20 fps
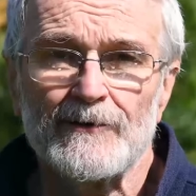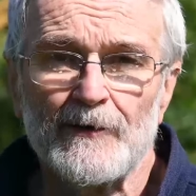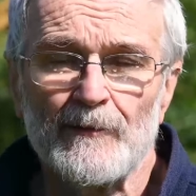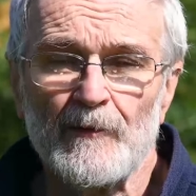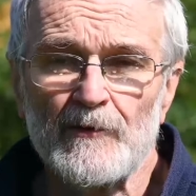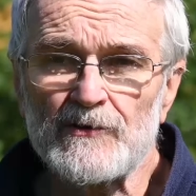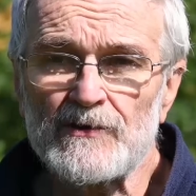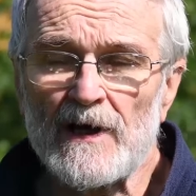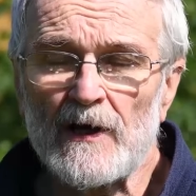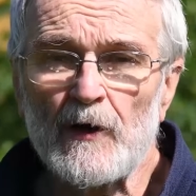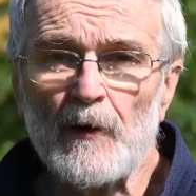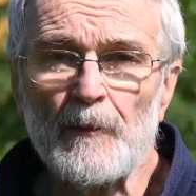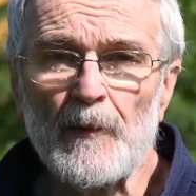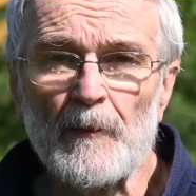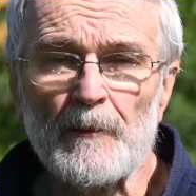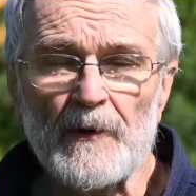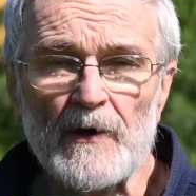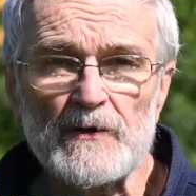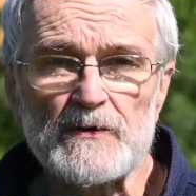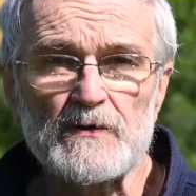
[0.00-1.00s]
to można go
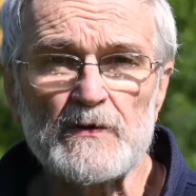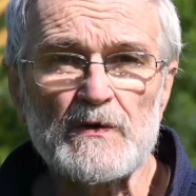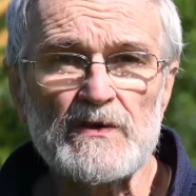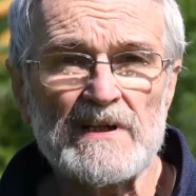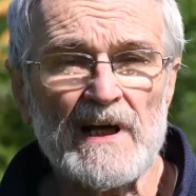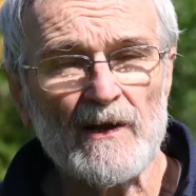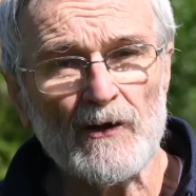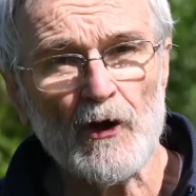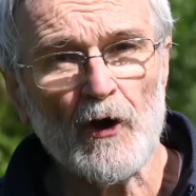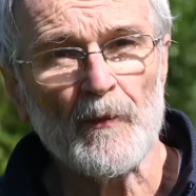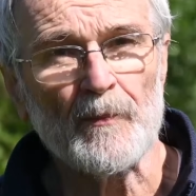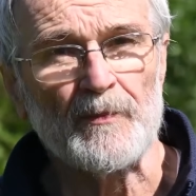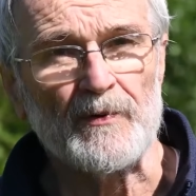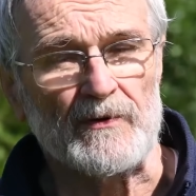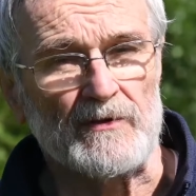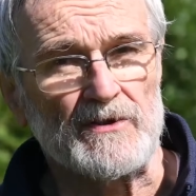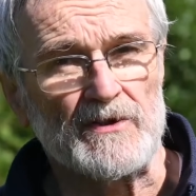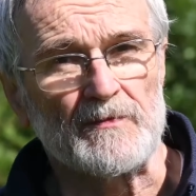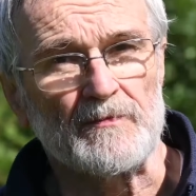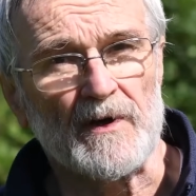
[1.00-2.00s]
po prostu
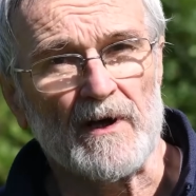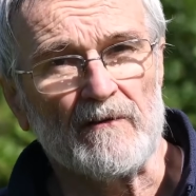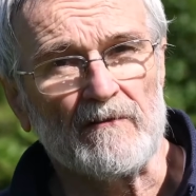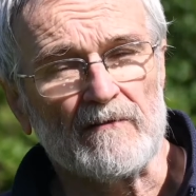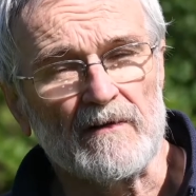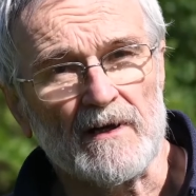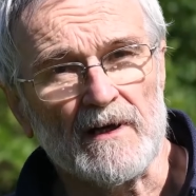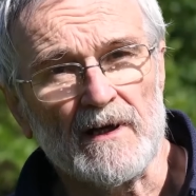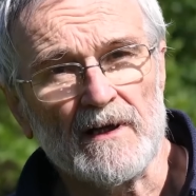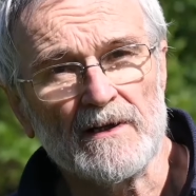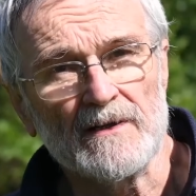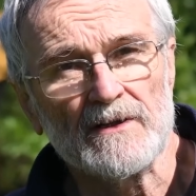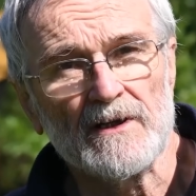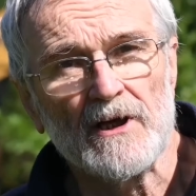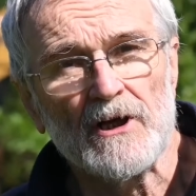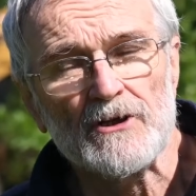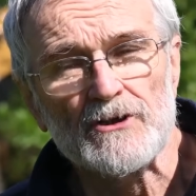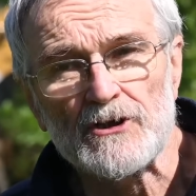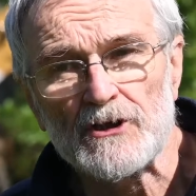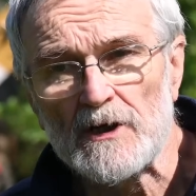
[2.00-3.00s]
zatopić, prawda?
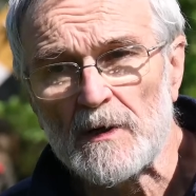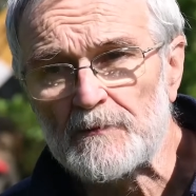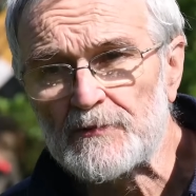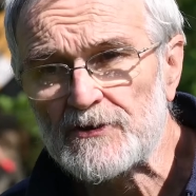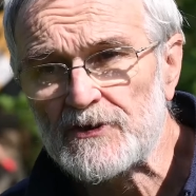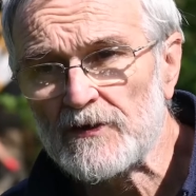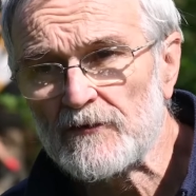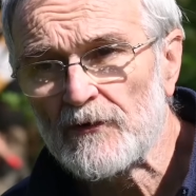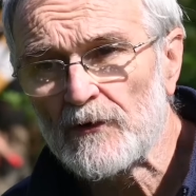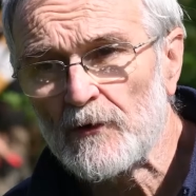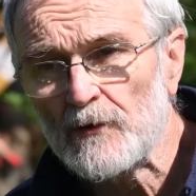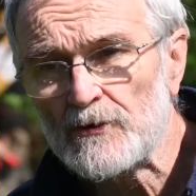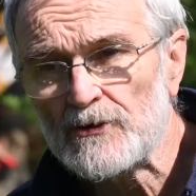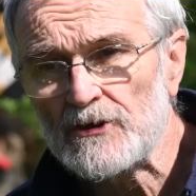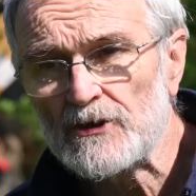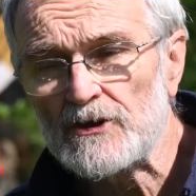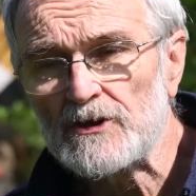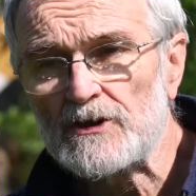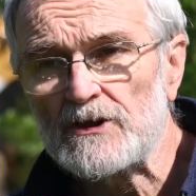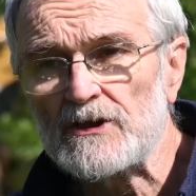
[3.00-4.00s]
Czyli
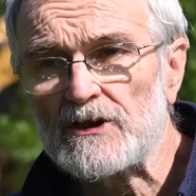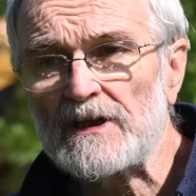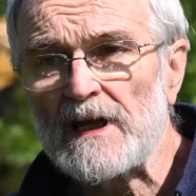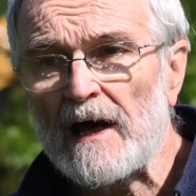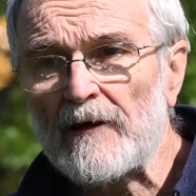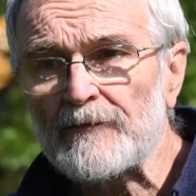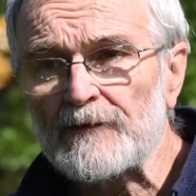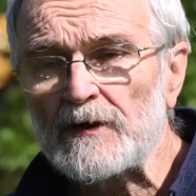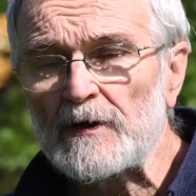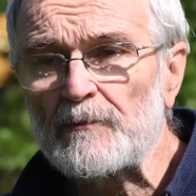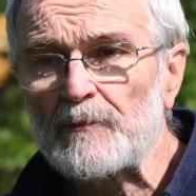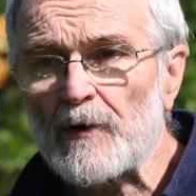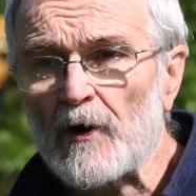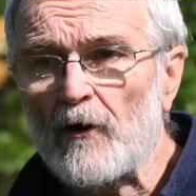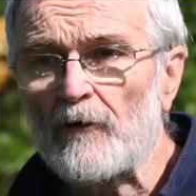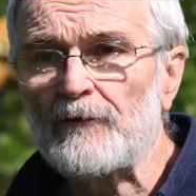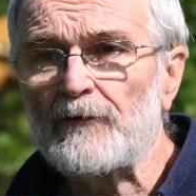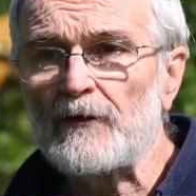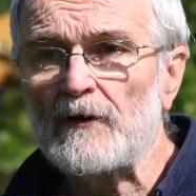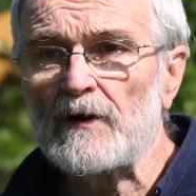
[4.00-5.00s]
przywrócić dawny
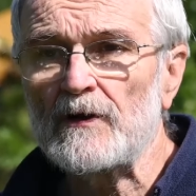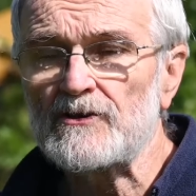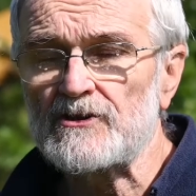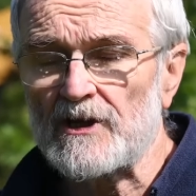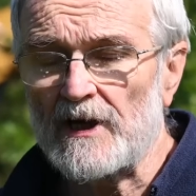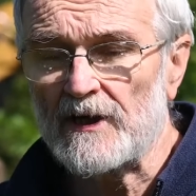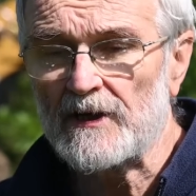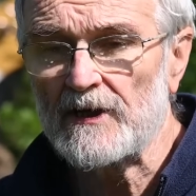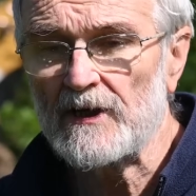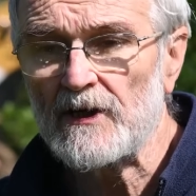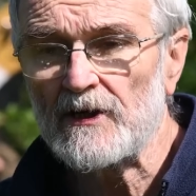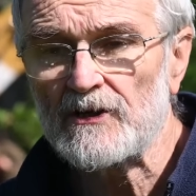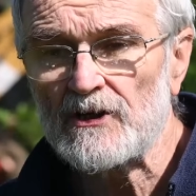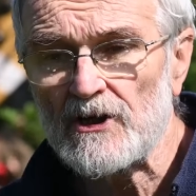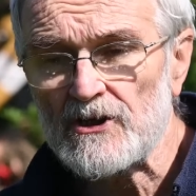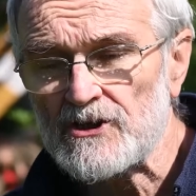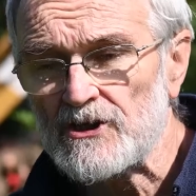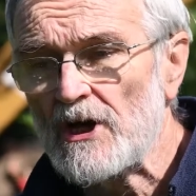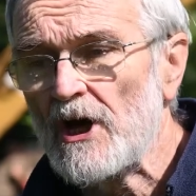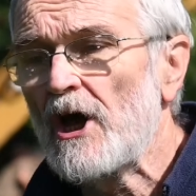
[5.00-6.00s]
profil rzeki,
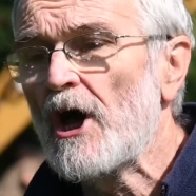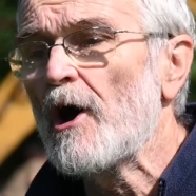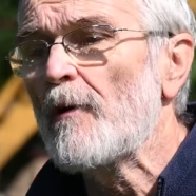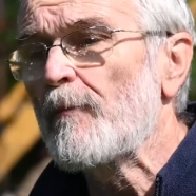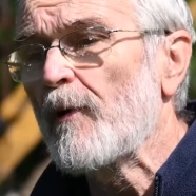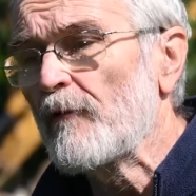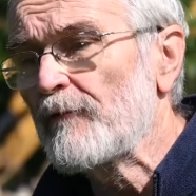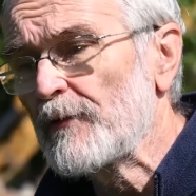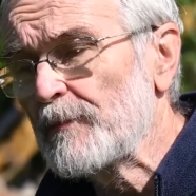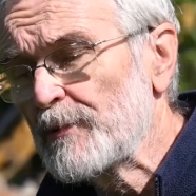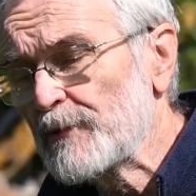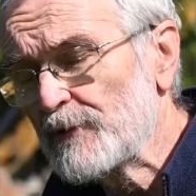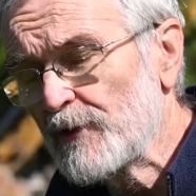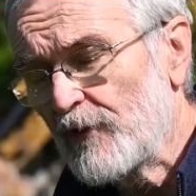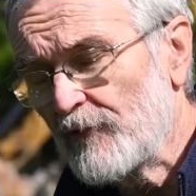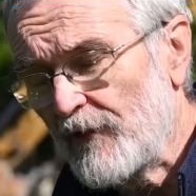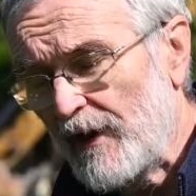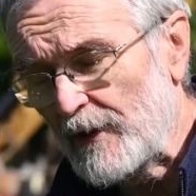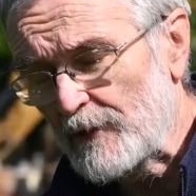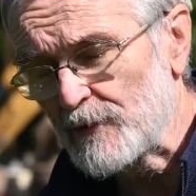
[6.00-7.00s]
gdyż po
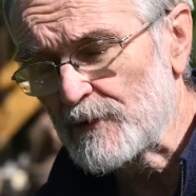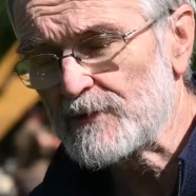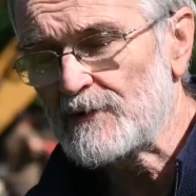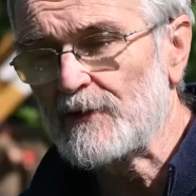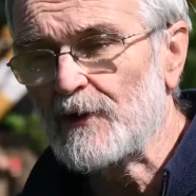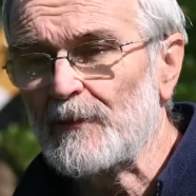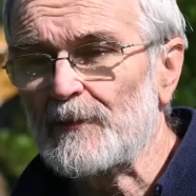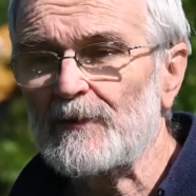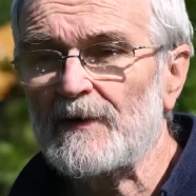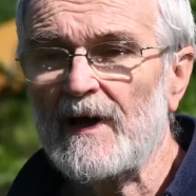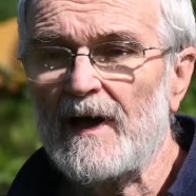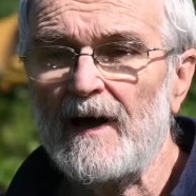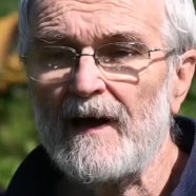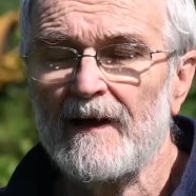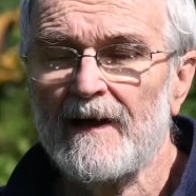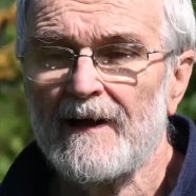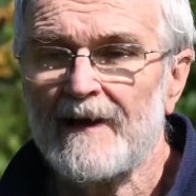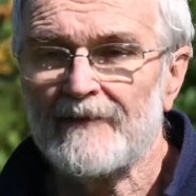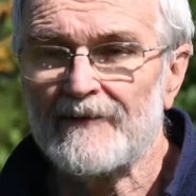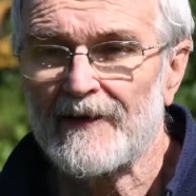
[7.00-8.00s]
wybudowaniu stopnia
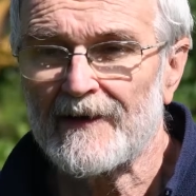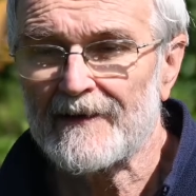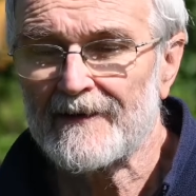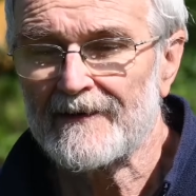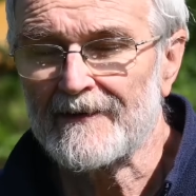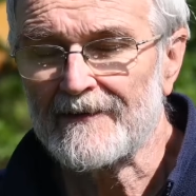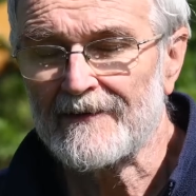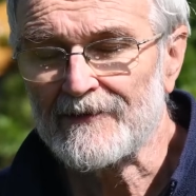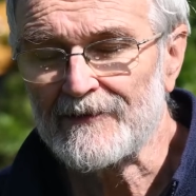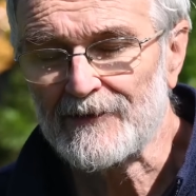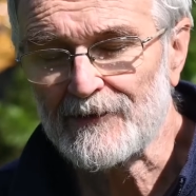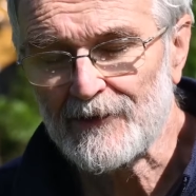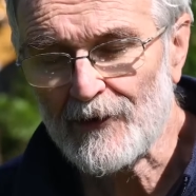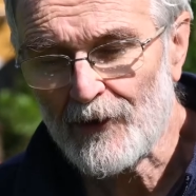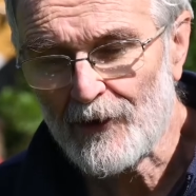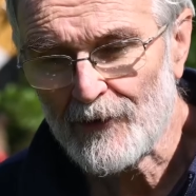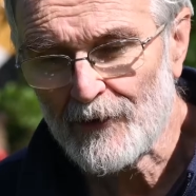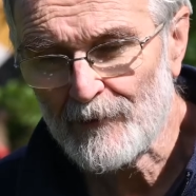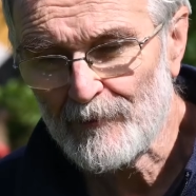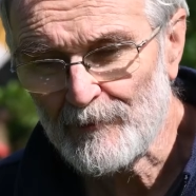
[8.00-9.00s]

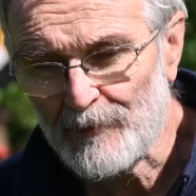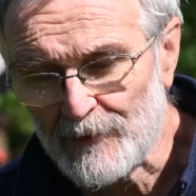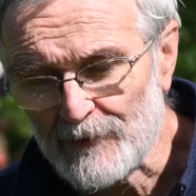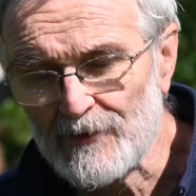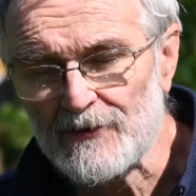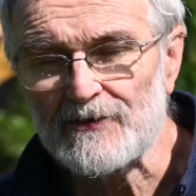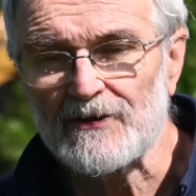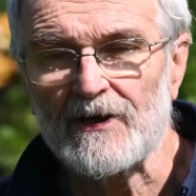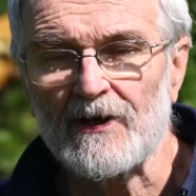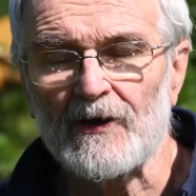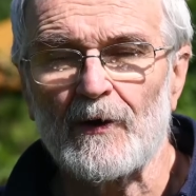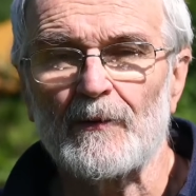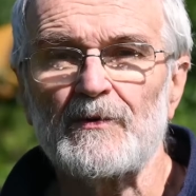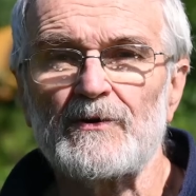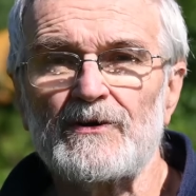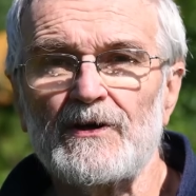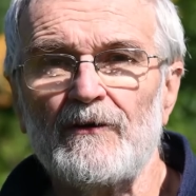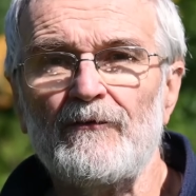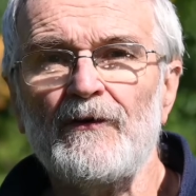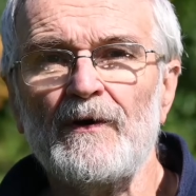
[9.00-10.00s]
to poniżej
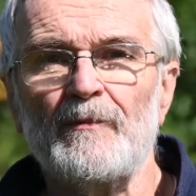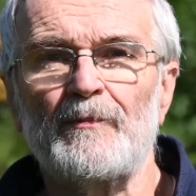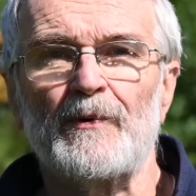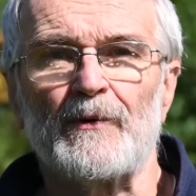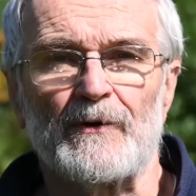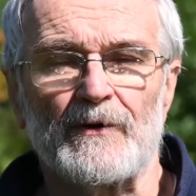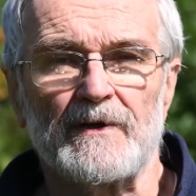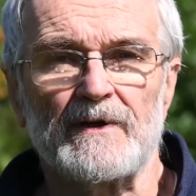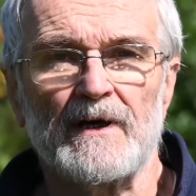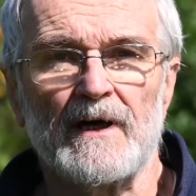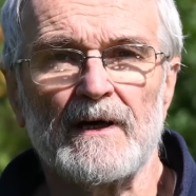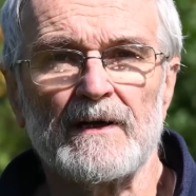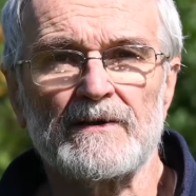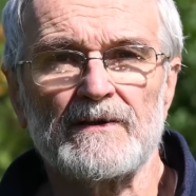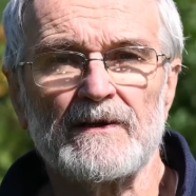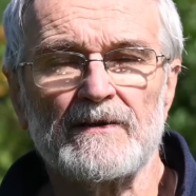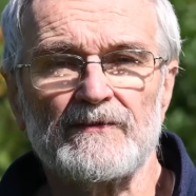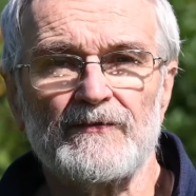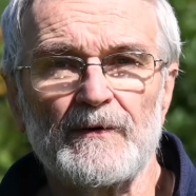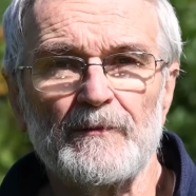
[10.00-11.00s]
robi się wybój. Tak?
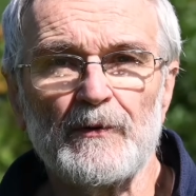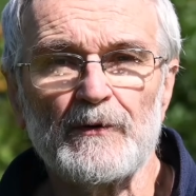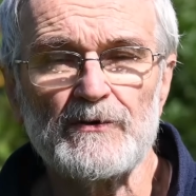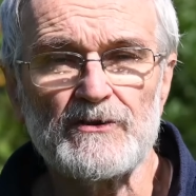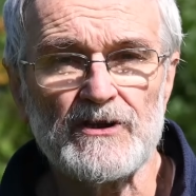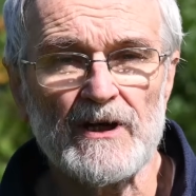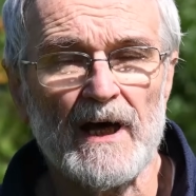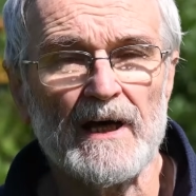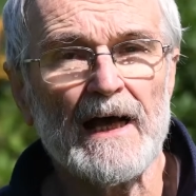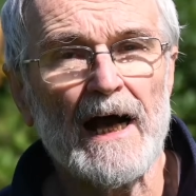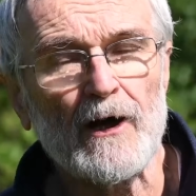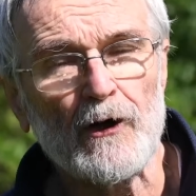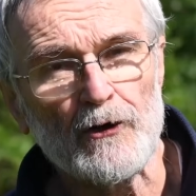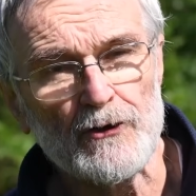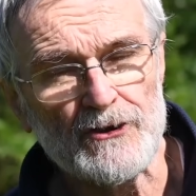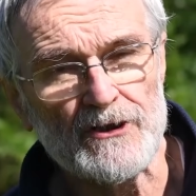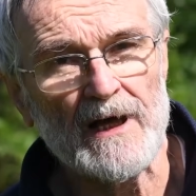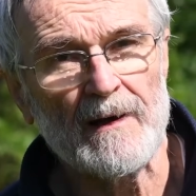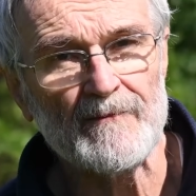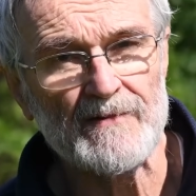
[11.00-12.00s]
Ten wybój trzeba
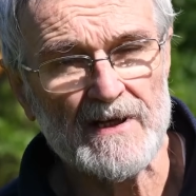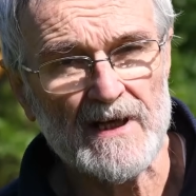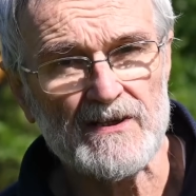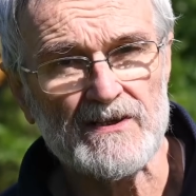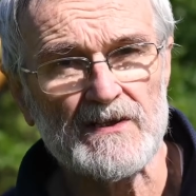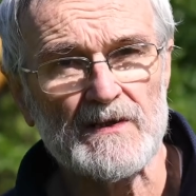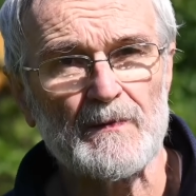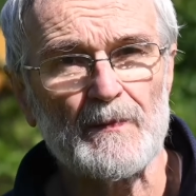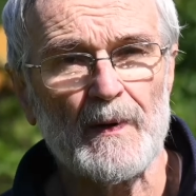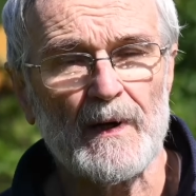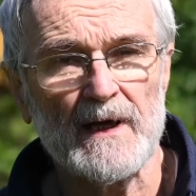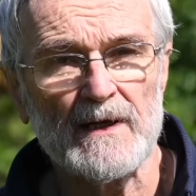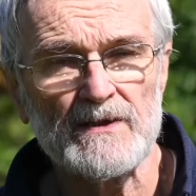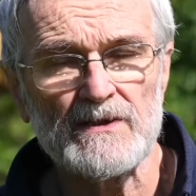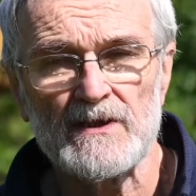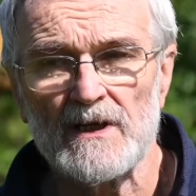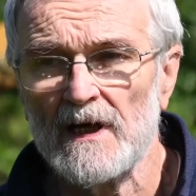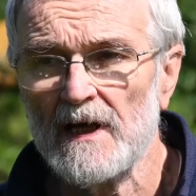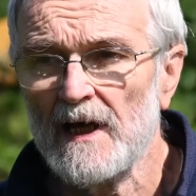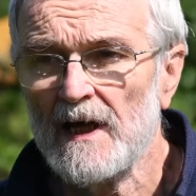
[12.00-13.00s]
jakoś tam zasypać,